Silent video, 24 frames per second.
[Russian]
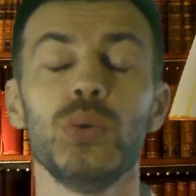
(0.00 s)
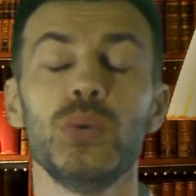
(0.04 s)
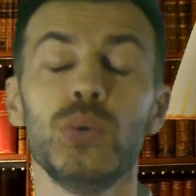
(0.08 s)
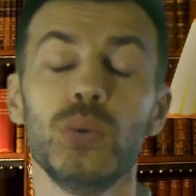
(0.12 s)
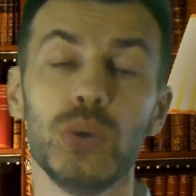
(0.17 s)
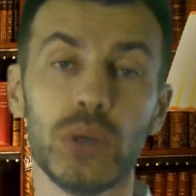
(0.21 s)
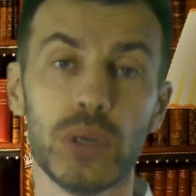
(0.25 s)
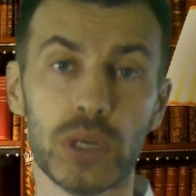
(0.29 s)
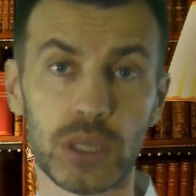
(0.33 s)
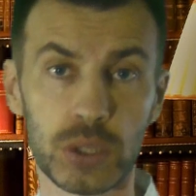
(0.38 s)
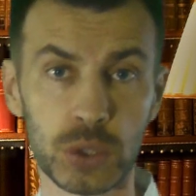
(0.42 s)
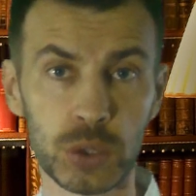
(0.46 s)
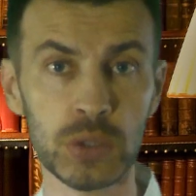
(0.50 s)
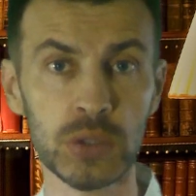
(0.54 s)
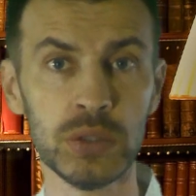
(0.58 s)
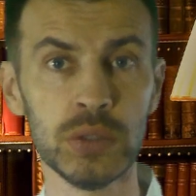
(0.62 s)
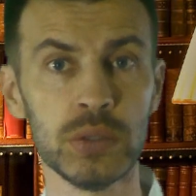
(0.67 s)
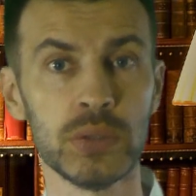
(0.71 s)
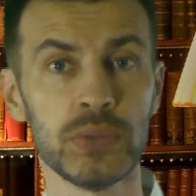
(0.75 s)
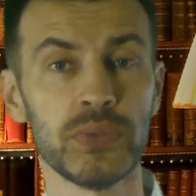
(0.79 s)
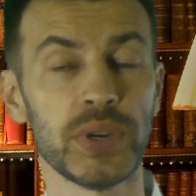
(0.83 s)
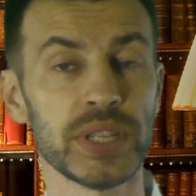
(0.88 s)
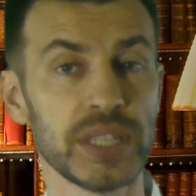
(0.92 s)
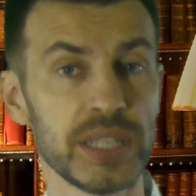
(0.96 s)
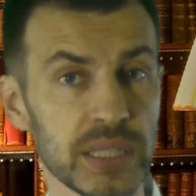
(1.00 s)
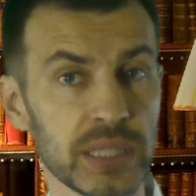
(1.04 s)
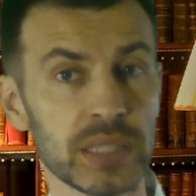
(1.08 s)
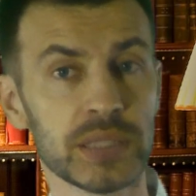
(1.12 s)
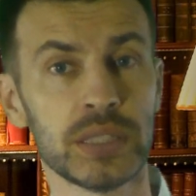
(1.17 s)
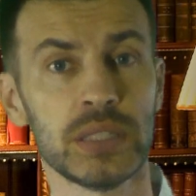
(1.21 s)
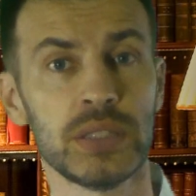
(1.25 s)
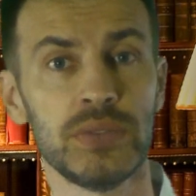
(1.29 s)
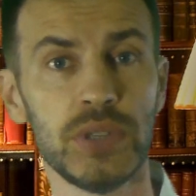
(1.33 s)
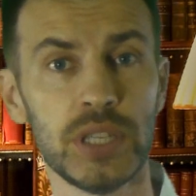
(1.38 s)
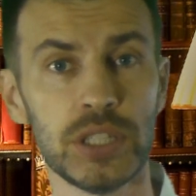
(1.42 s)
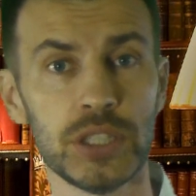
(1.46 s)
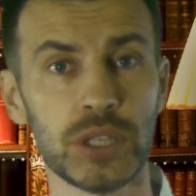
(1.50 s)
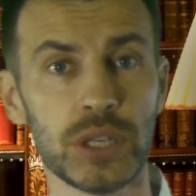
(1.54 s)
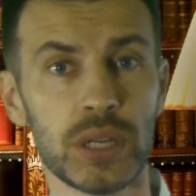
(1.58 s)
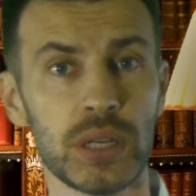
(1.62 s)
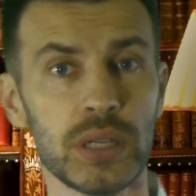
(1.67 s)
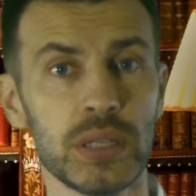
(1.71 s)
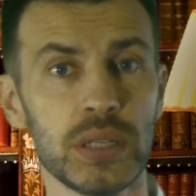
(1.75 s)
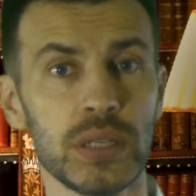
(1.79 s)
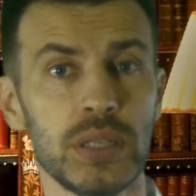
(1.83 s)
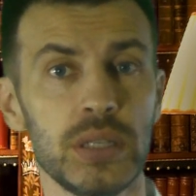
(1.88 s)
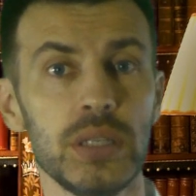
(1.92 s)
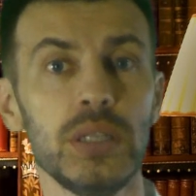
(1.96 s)
Ухожу в 11
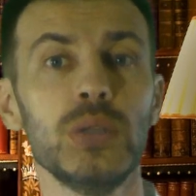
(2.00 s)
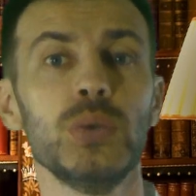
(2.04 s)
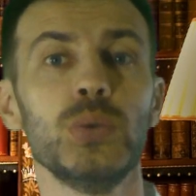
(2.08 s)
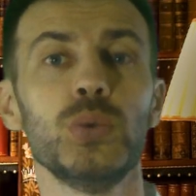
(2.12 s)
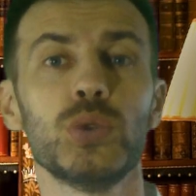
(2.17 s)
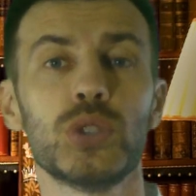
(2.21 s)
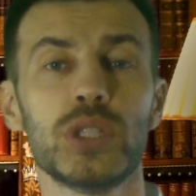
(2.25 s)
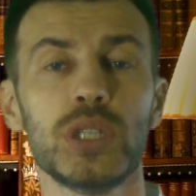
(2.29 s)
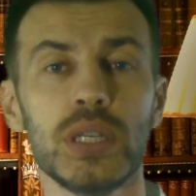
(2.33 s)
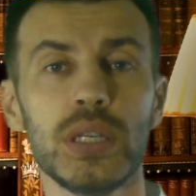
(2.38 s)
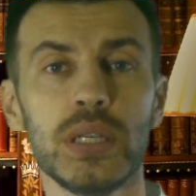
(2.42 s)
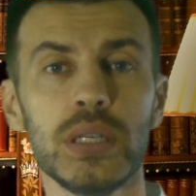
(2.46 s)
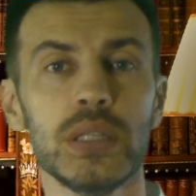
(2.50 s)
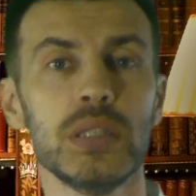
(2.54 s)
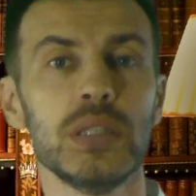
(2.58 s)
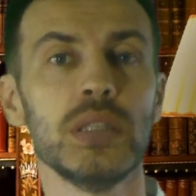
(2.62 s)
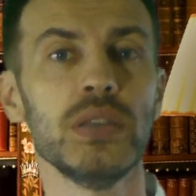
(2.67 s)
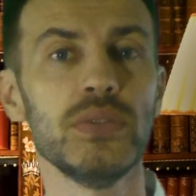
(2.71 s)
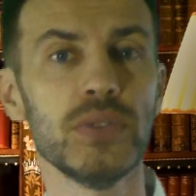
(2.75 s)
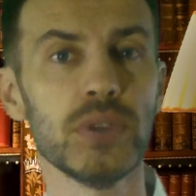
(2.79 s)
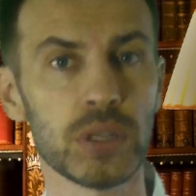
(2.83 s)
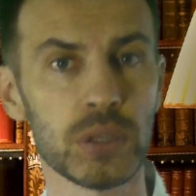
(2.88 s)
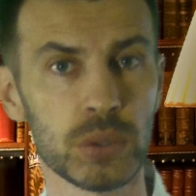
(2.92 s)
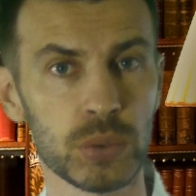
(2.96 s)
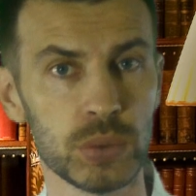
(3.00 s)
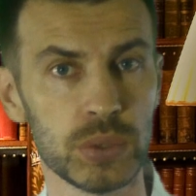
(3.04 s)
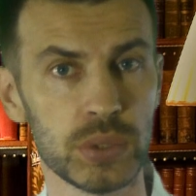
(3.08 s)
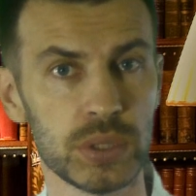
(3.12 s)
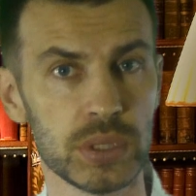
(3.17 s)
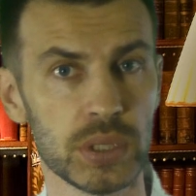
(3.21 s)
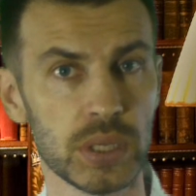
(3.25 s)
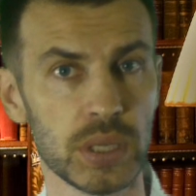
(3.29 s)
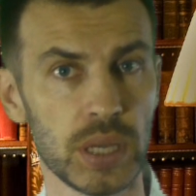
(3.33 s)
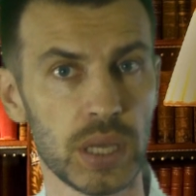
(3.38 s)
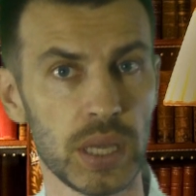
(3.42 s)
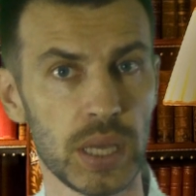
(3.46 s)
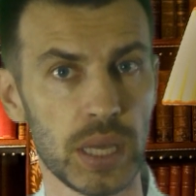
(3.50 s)
вечера и уже не вернусь.